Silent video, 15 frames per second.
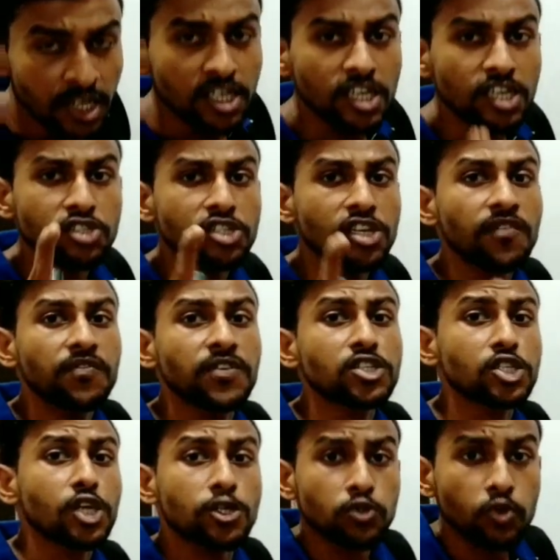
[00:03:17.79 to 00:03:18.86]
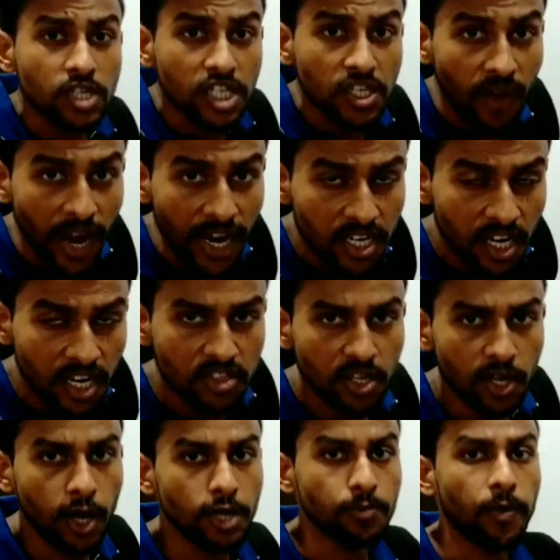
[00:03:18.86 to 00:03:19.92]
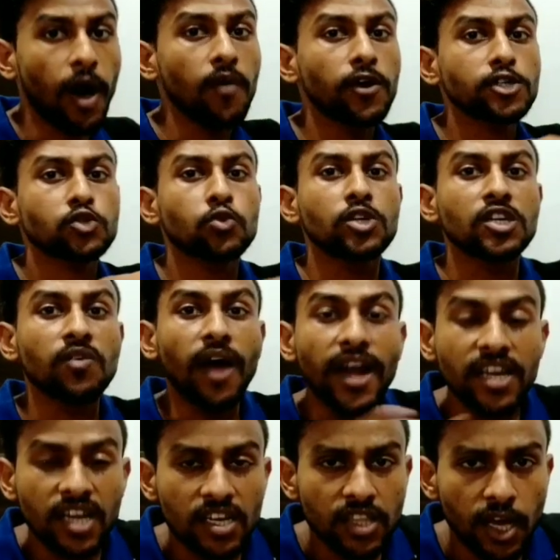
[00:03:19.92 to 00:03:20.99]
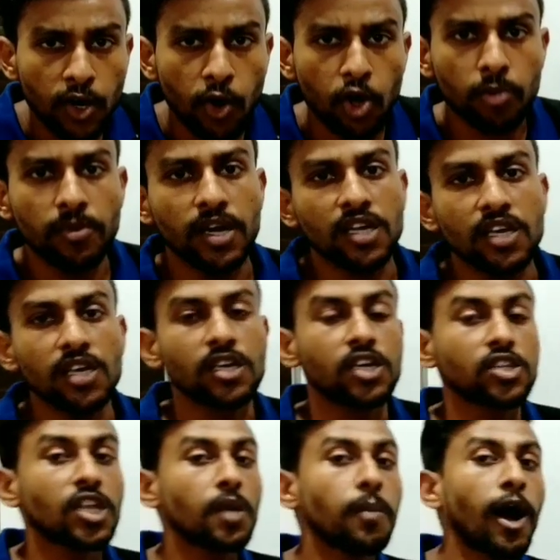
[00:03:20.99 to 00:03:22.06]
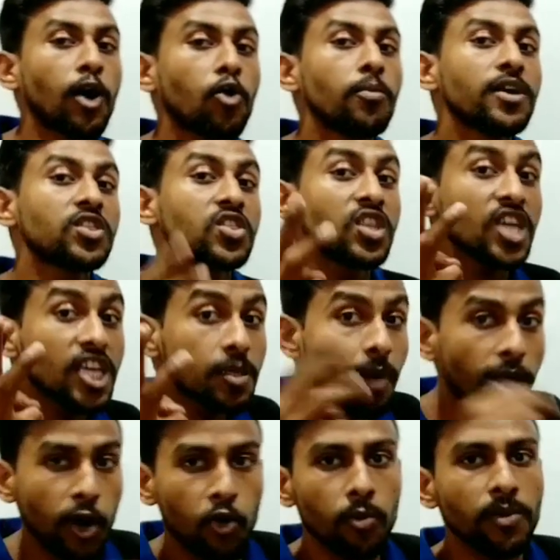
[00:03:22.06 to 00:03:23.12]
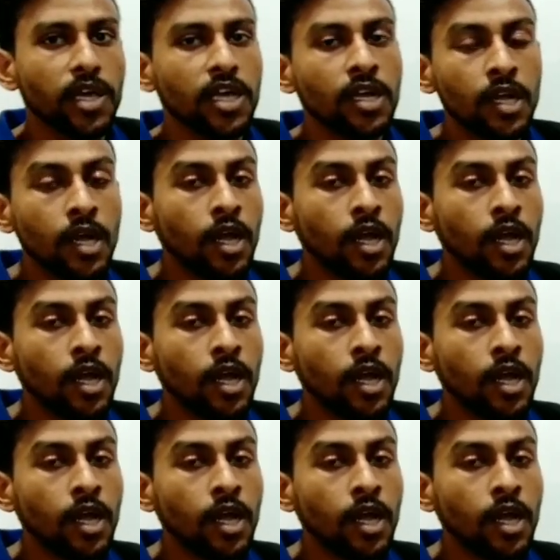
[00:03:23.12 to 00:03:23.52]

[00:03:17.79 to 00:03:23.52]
कि इसने फीचर्स को डिवाइड कर दिया पावर्स को डिवाइड कर दिया गवर्नमेंट की कितने भागों में तीन भागों में